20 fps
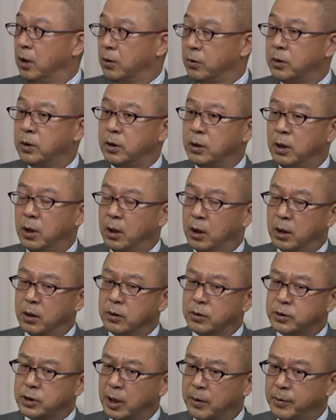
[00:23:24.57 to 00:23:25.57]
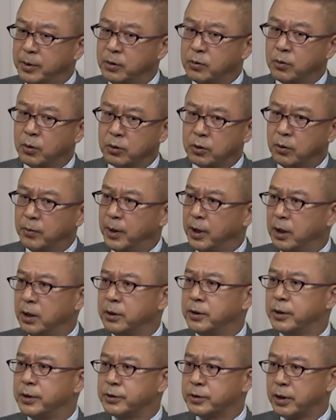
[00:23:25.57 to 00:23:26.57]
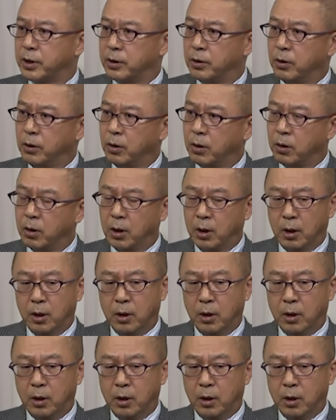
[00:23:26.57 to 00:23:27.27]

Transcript: それであの喋る言葉なんですけど